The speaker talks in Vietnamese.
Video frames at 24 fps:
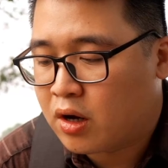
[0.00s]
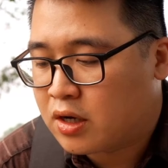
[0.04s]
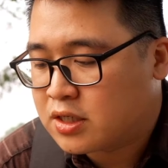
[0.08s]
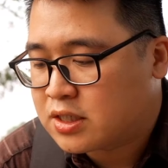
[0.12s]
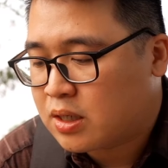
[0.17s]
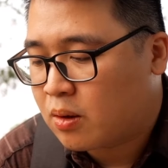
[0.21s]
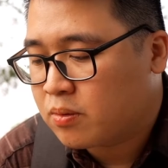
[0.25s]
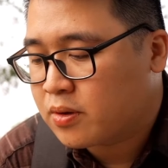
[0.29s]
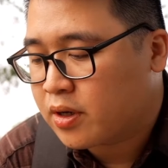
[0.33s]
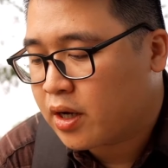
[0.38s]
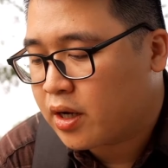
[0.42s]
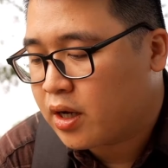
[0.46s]
ở
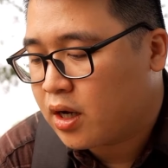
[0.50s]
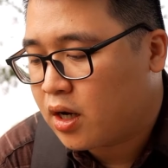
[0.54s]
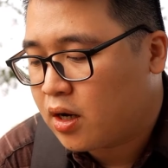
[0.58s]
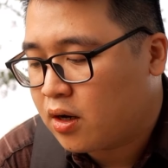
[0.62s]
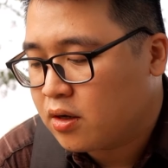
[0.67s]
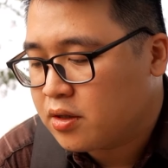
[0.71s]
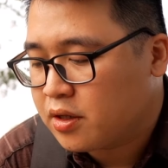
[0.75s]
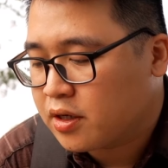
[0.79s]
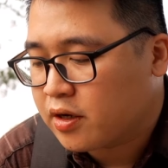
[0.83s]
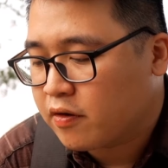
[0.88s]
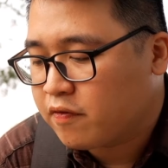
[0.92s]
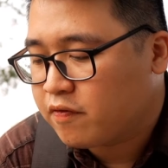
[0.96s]
trong cái
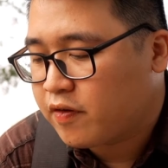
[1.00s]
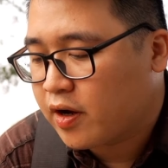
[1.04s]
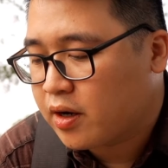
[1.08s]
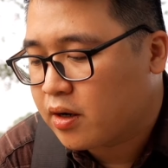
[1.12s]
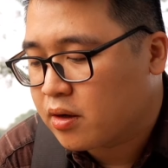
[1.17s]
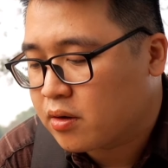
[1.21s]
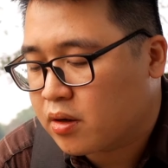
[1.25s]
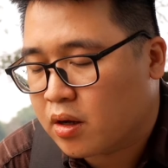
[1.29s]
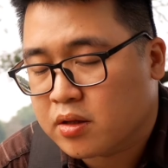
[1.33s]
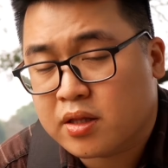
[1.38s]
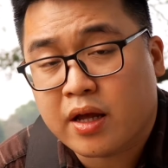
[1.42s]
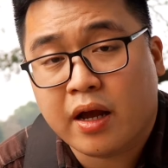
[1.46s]
ờ, những cái
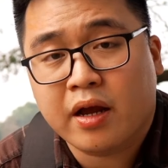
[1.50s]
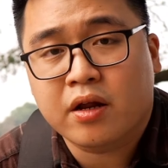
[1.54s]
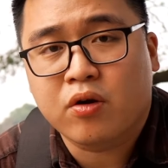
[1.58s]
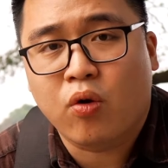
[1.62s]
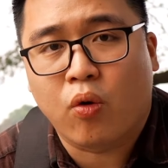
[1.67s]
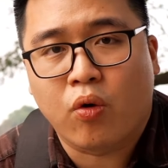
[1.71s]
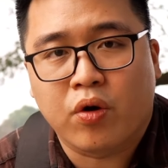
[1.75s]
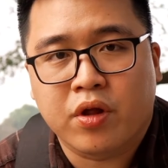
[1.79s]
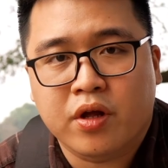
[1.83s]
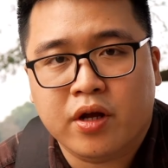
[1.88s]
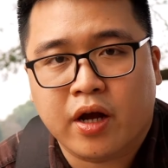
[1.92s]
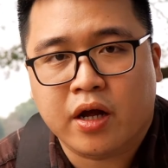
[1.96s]
phần thay
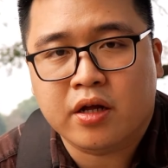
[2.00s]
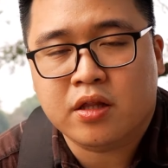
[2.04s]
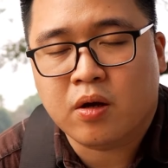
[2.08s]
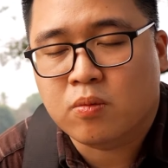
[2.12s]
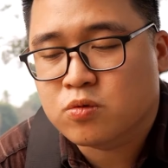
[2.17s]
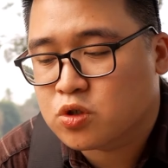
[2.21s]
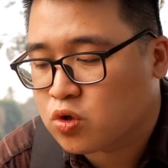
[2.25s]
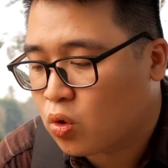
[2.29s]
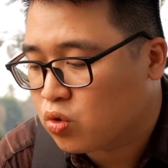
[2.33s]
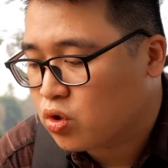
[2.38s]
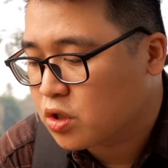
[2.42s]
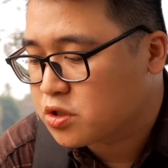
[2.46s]
đổi những cái
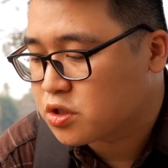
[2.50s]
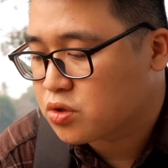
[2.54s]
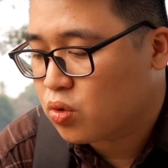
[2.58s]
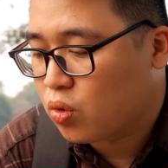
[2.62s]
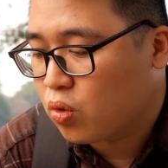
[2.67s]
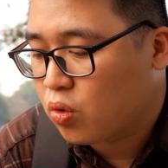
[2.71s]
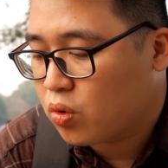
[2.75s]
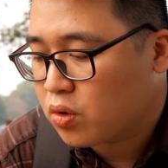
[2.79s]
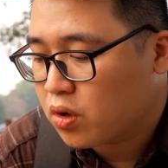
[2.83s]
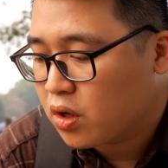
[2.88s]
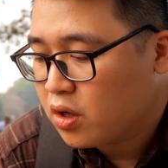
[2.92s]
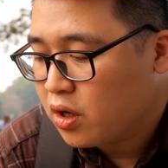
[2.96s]
thông số thật
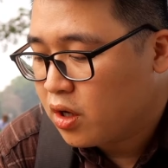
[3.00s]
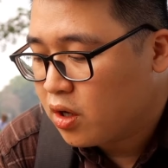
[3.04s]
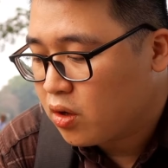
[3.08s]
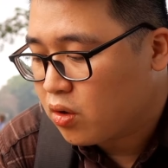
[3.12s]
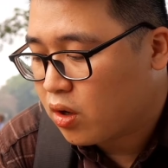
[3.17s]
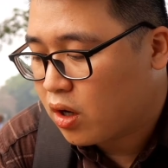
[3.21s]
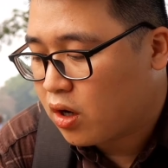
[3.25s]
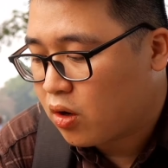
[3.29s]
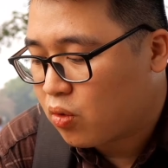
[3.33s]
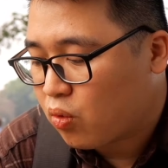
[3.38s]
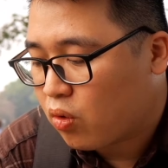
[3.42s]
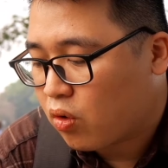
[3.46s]
số
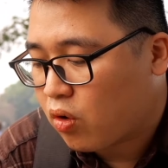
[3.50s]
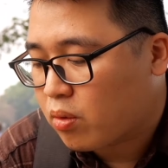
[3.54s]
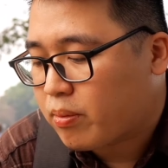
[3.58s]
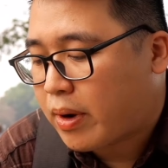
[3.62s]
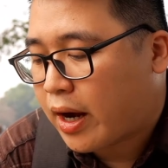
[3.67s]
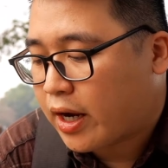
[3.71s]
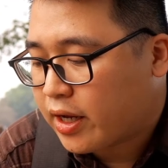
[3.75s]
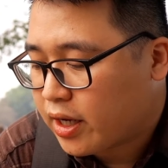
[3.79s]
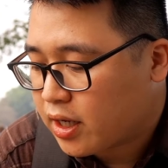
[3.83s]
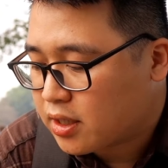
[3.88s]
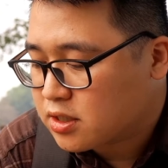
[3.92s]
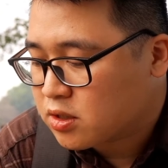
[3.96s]
của con
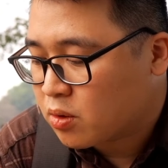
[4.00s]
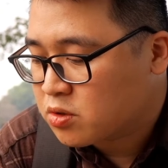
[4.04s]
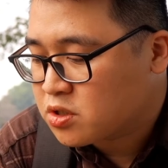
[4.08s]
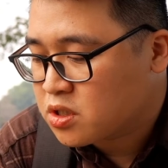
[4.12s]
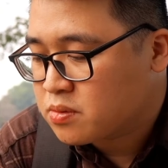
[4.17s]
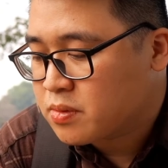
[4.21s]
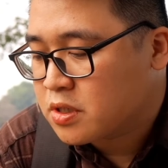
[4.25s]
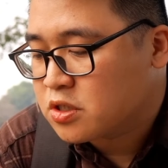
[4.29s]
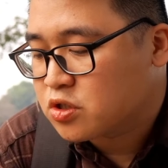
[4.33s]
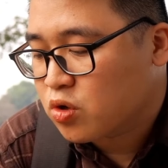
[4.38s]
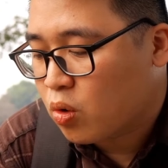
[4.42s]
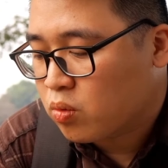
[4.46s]
máy ấy, trong quá
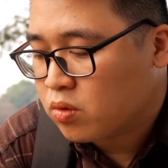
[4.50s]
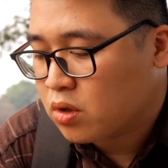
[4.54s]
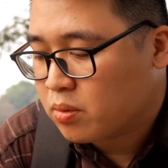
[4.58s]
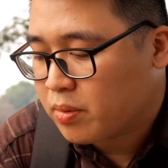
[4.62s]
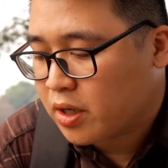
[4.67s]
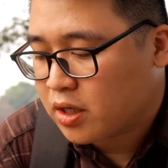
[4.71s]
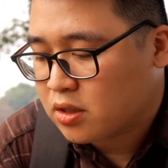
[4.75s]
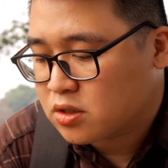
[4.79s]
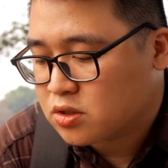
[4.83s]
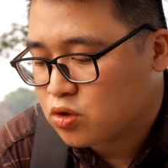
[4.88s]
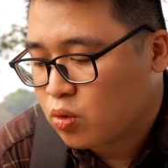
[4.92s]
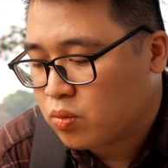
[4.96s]
trình mình dùng thì
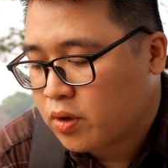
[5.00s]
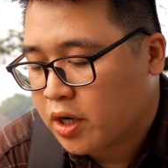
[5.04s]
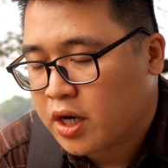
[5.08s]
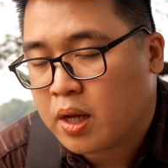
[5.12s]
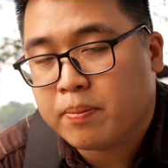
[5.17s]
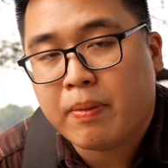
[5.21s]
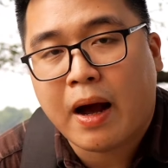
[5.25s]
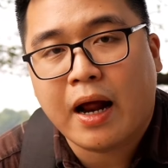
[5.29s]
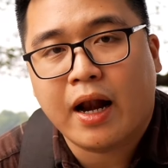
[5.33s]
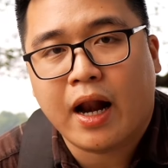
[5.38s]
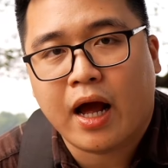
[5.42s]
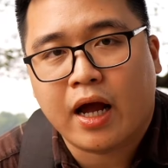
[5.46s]
mình dùng
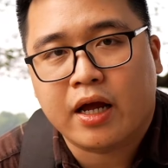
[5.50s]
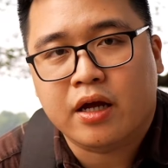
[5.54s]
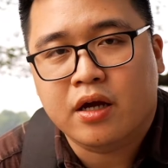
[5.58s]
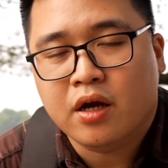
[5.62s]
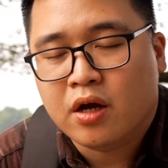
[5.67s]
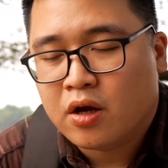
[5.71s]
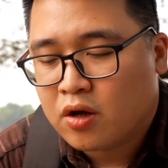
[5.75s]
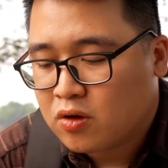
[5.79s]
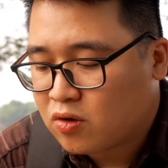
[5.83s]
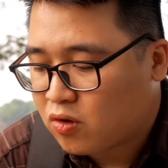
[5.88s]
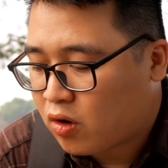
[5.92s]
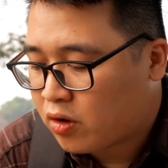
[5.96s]
cái D-pad này.
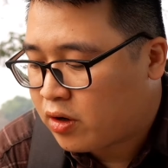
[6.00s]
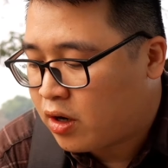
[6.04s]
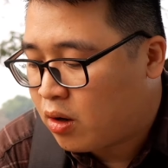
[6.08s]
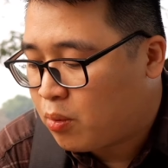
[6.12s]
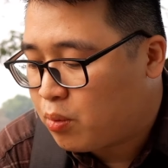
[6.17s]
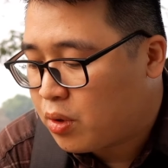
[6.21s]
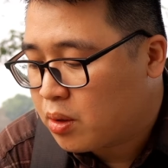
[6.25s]
Còn nếu